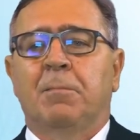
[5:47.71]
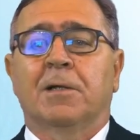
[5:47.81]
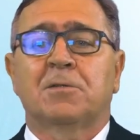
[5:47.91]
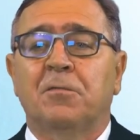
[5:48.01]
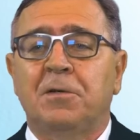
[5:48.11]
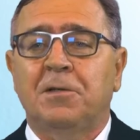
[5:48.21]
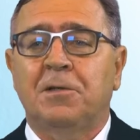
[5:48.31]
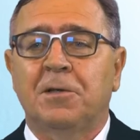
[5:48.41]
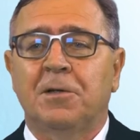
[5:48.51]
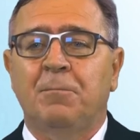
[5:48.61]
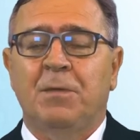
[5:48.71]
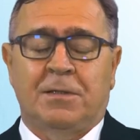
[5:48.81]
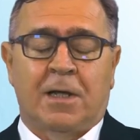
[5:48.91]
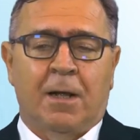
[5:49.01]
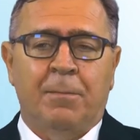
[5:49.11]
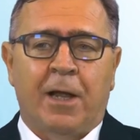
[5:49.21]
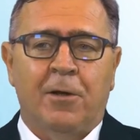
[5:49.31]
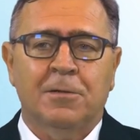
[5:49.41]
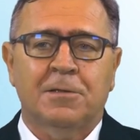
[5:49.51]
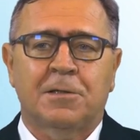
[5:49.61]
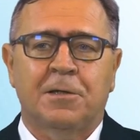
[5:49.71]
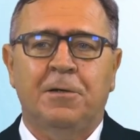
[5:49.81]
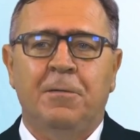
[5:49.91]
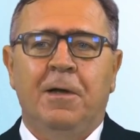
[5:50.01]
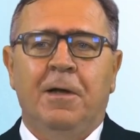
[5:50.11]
pracowity, zarabiający,